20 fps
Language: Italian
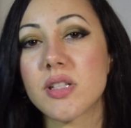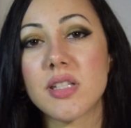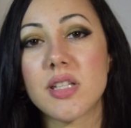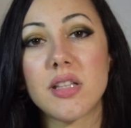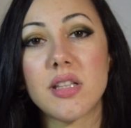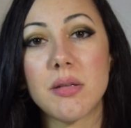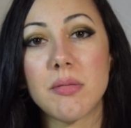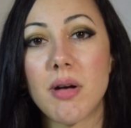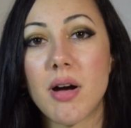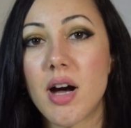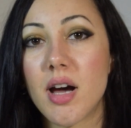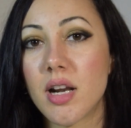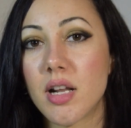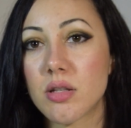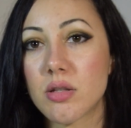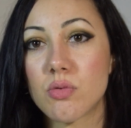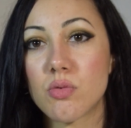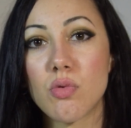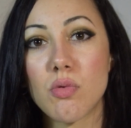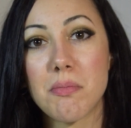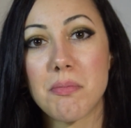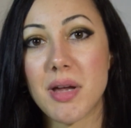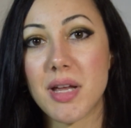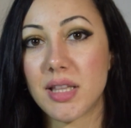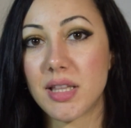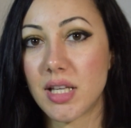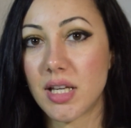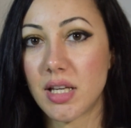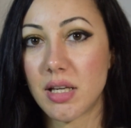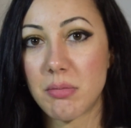settimana su
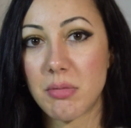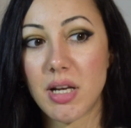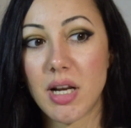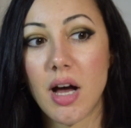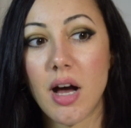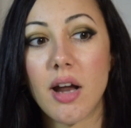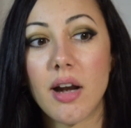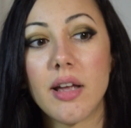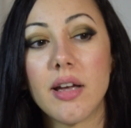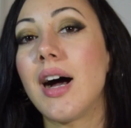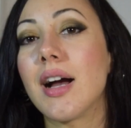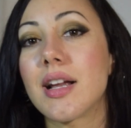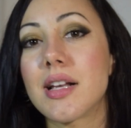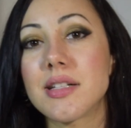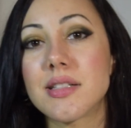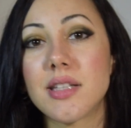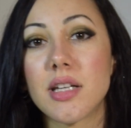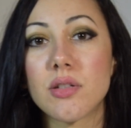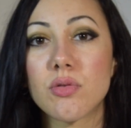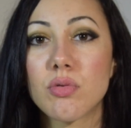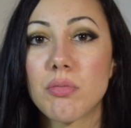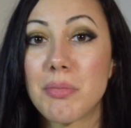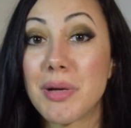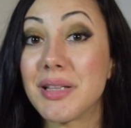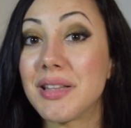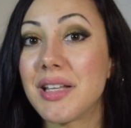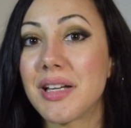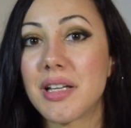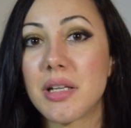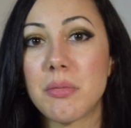Mente Criminale, anche se su
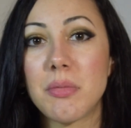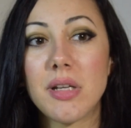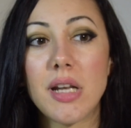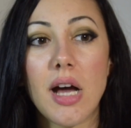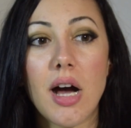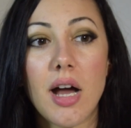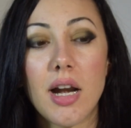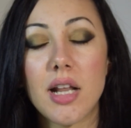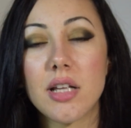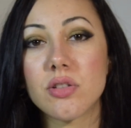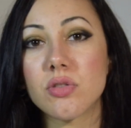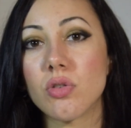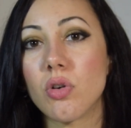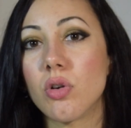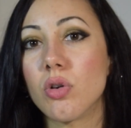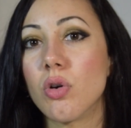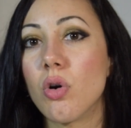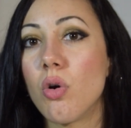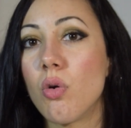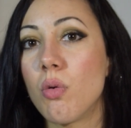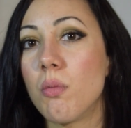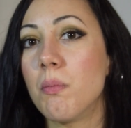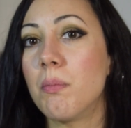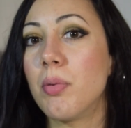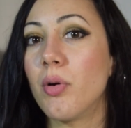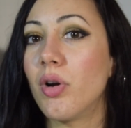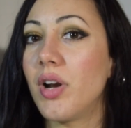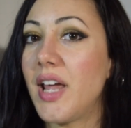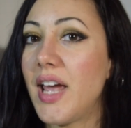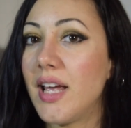Mente Criminale sono un
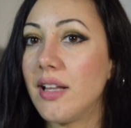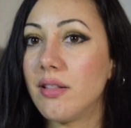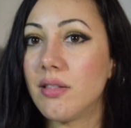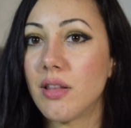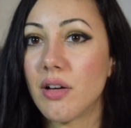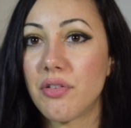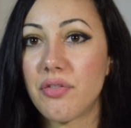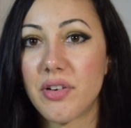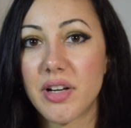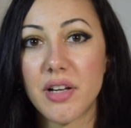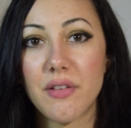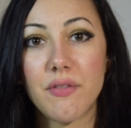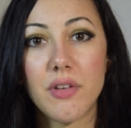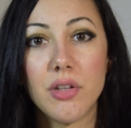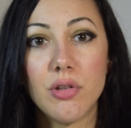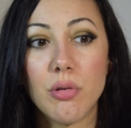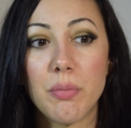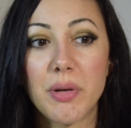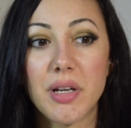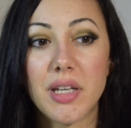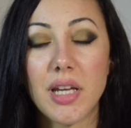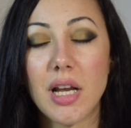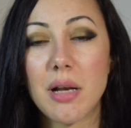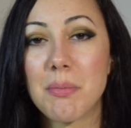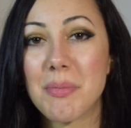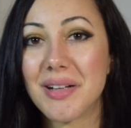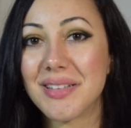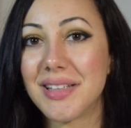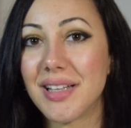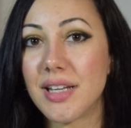po' lenta a fare video perché
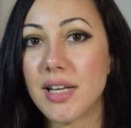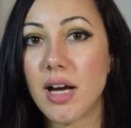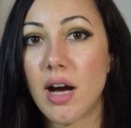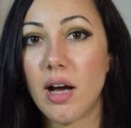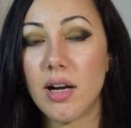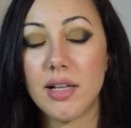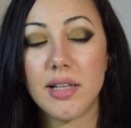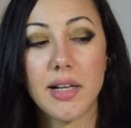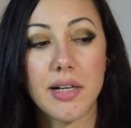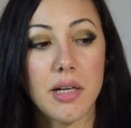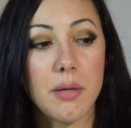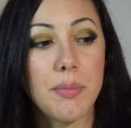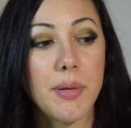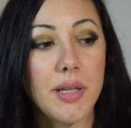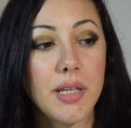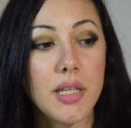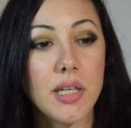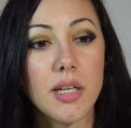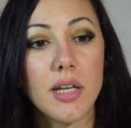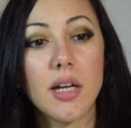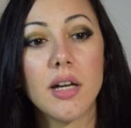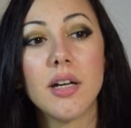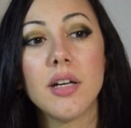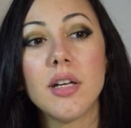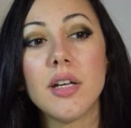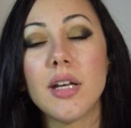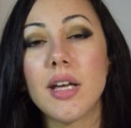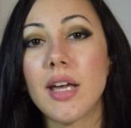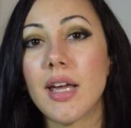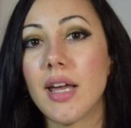il materiale da reperire
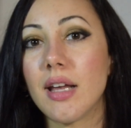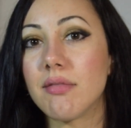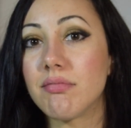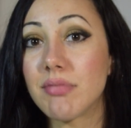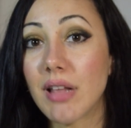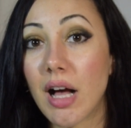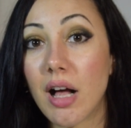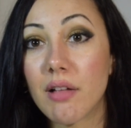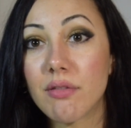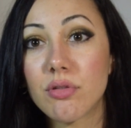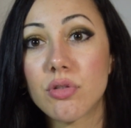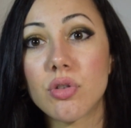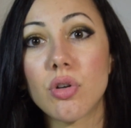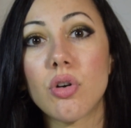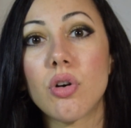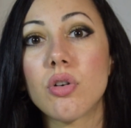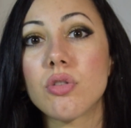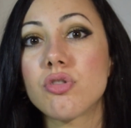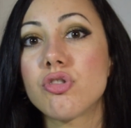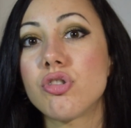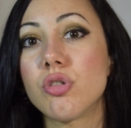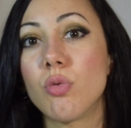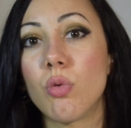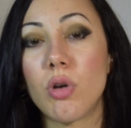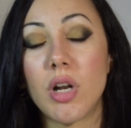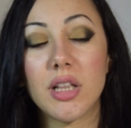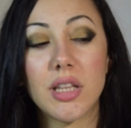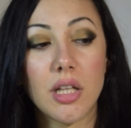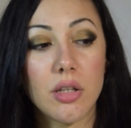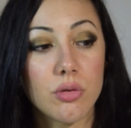è tanto, ci
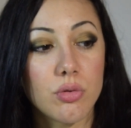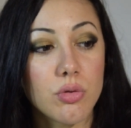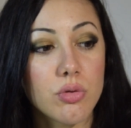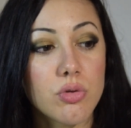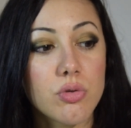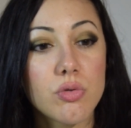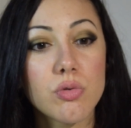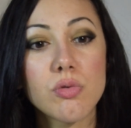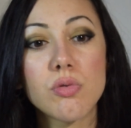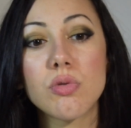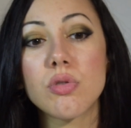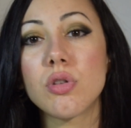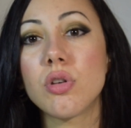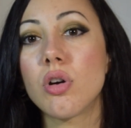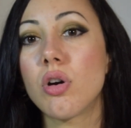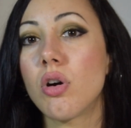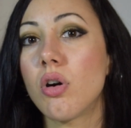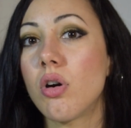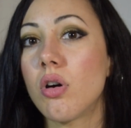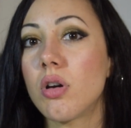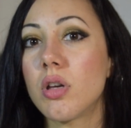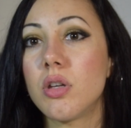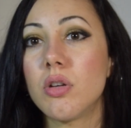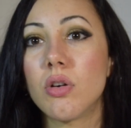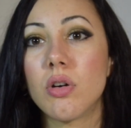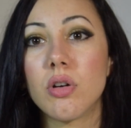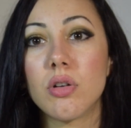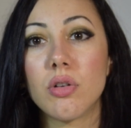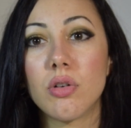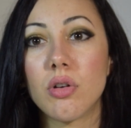vuole tanto studio,
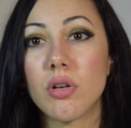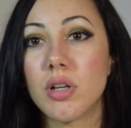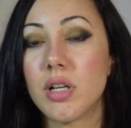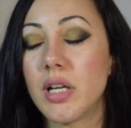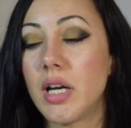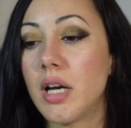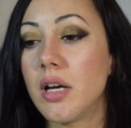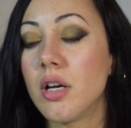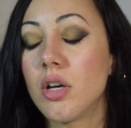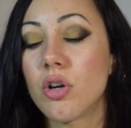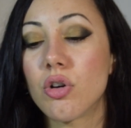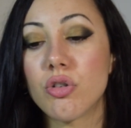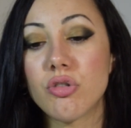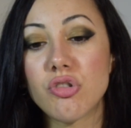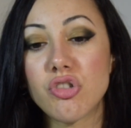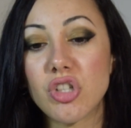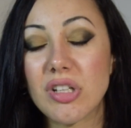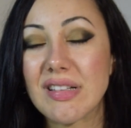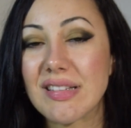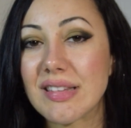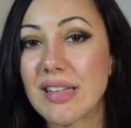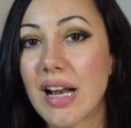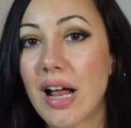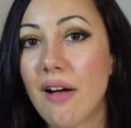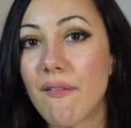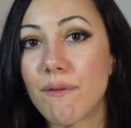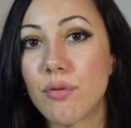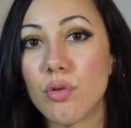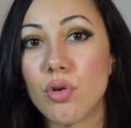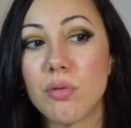io non
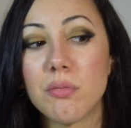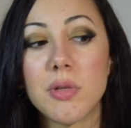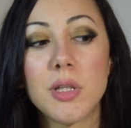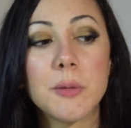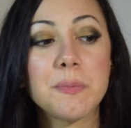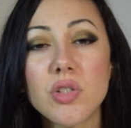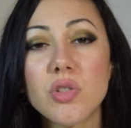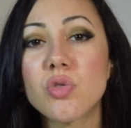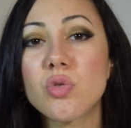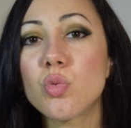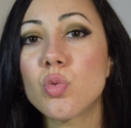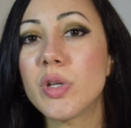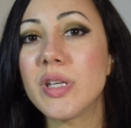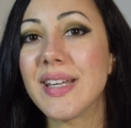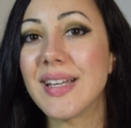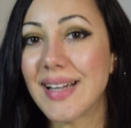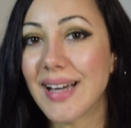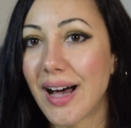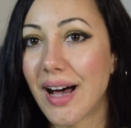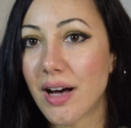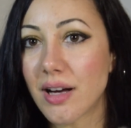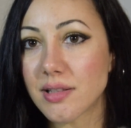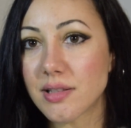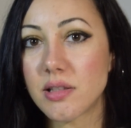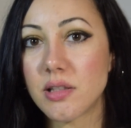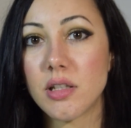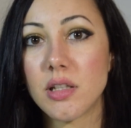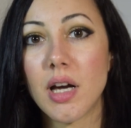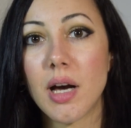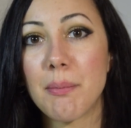concentrandomi sui
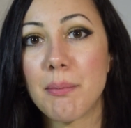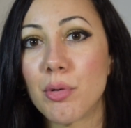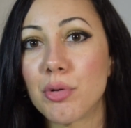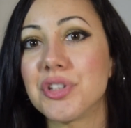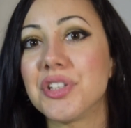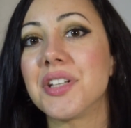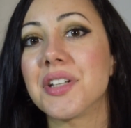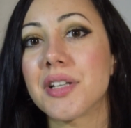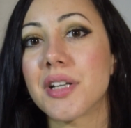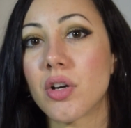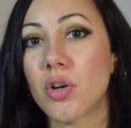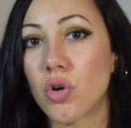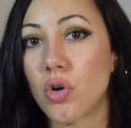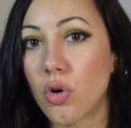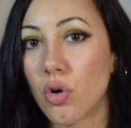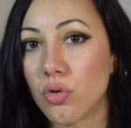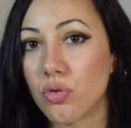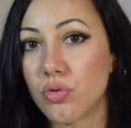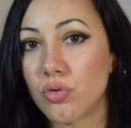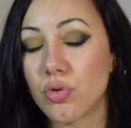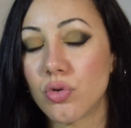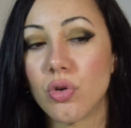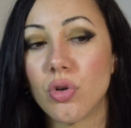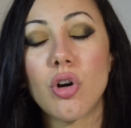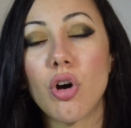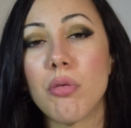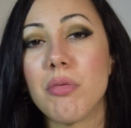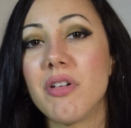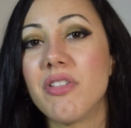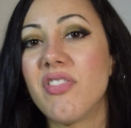casi a mo' di racconto
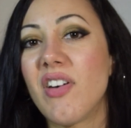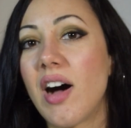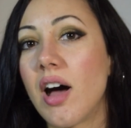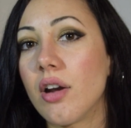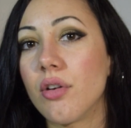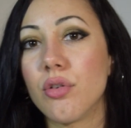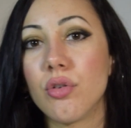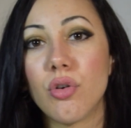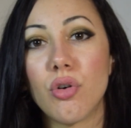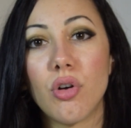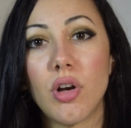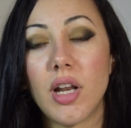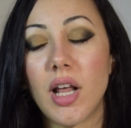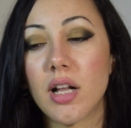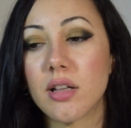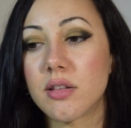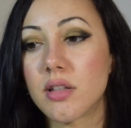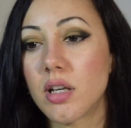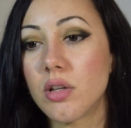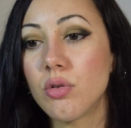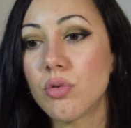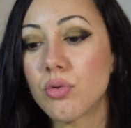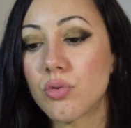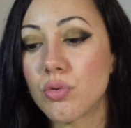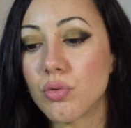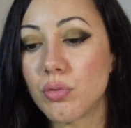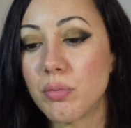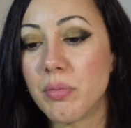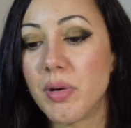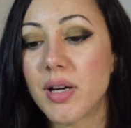come fanno le altre
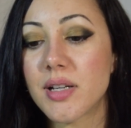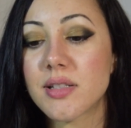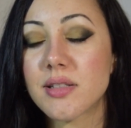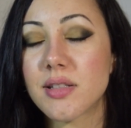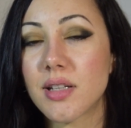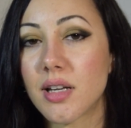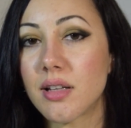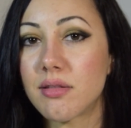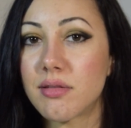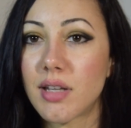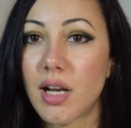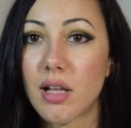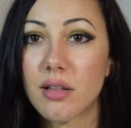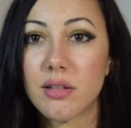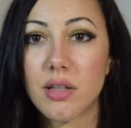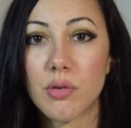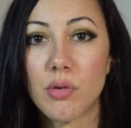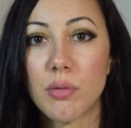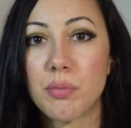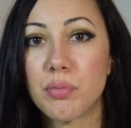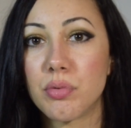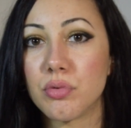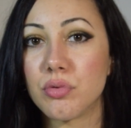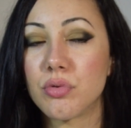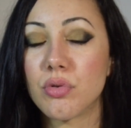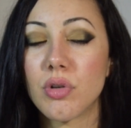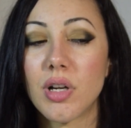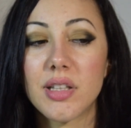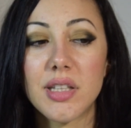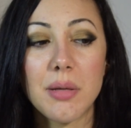youtubers che trattano
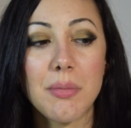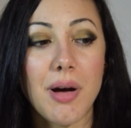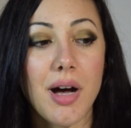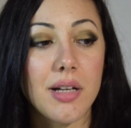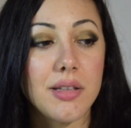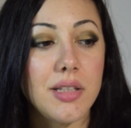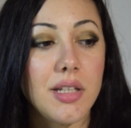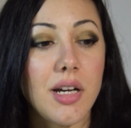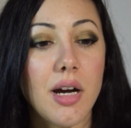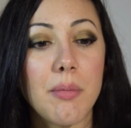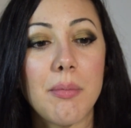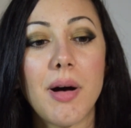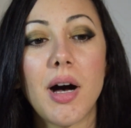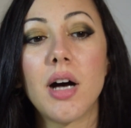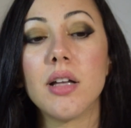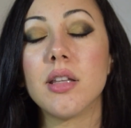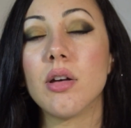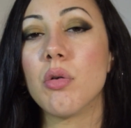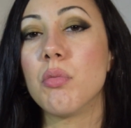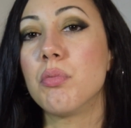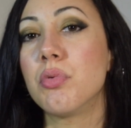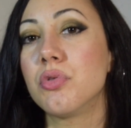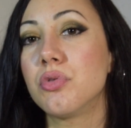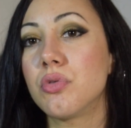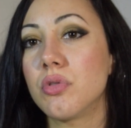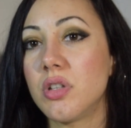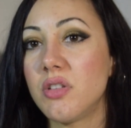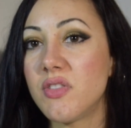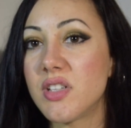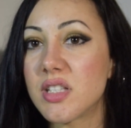appunto la tematica, ma da un
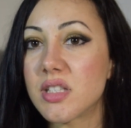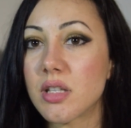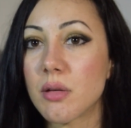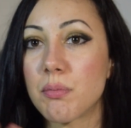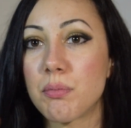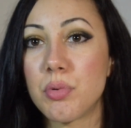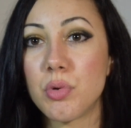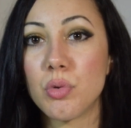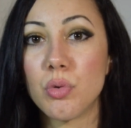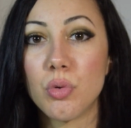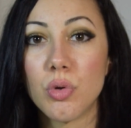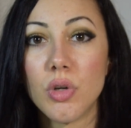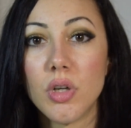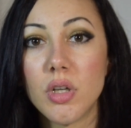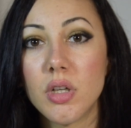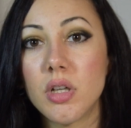punto di vista più